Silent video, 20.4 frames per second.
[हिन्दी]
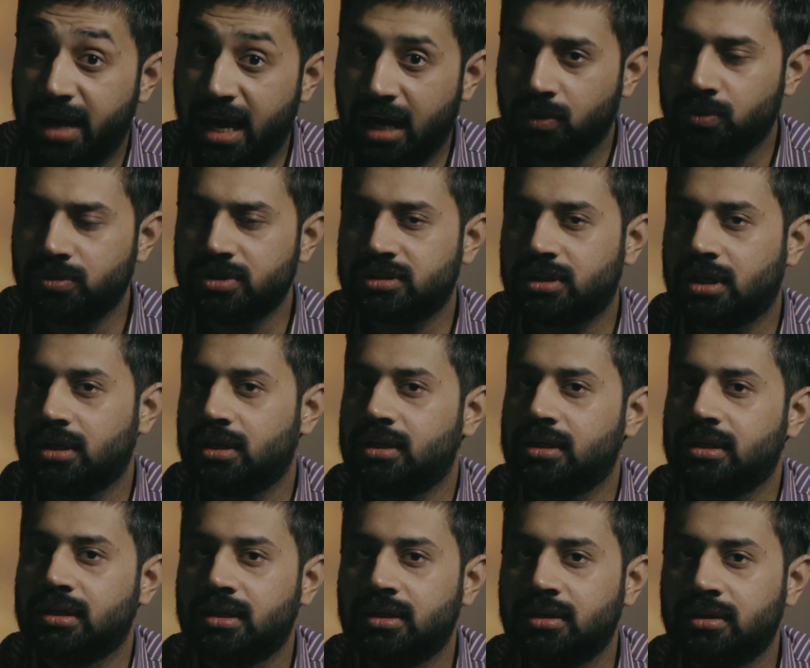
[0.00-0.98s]
मैं हूं इसका
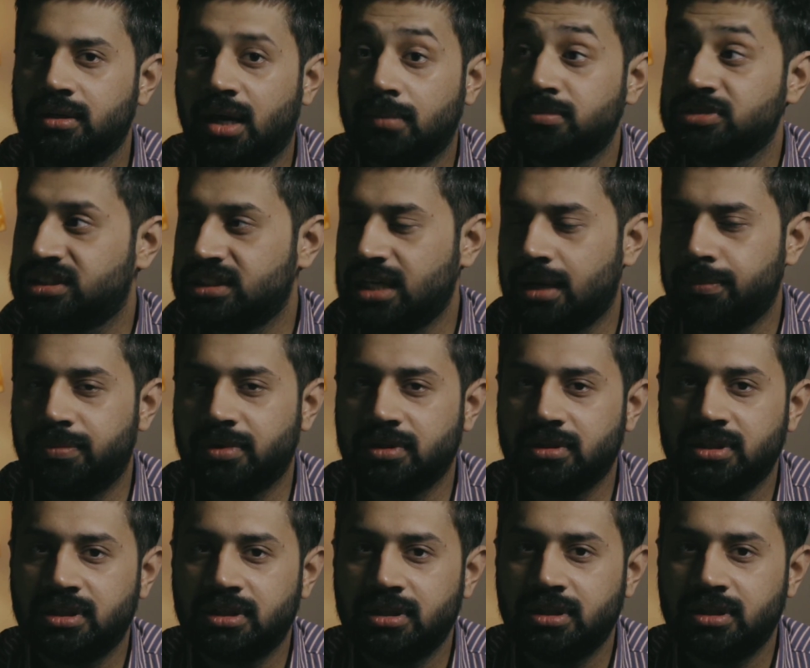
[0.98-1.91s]
हल हम सब